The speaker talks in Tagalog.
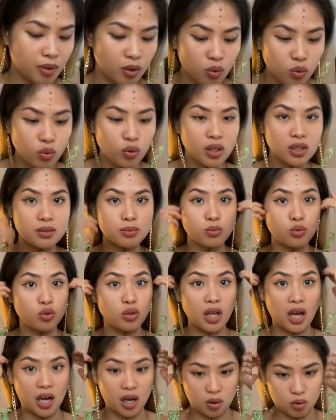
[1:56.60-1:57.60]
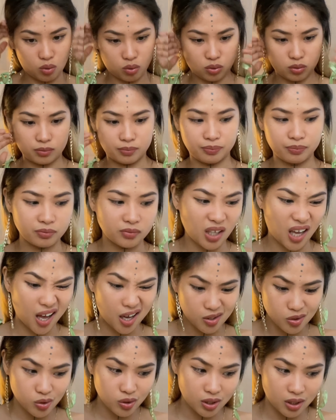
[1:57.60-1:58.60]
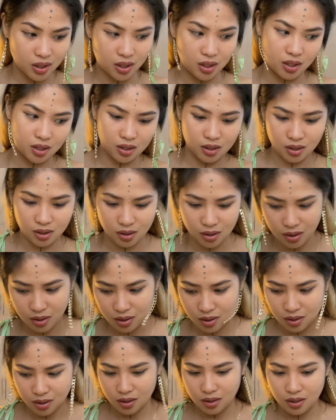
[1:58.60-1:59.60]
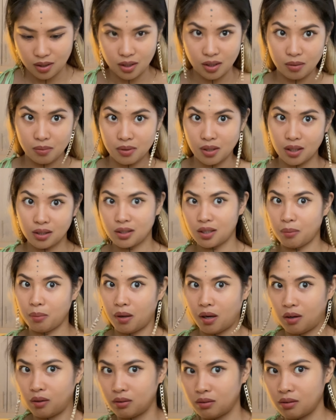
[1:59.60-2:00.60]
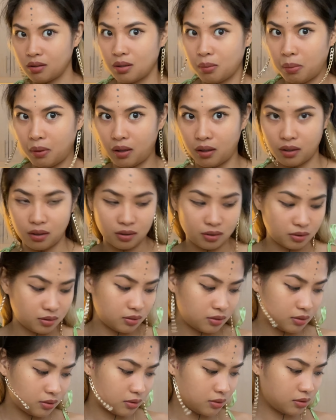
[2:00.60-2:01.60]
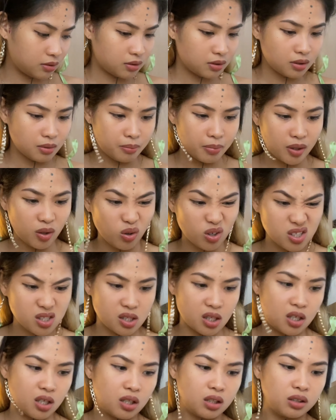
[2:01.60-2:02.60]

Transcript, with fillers: maghuhugas muna ako. Actually, hindi naman talaga trabaho. Pero kasi,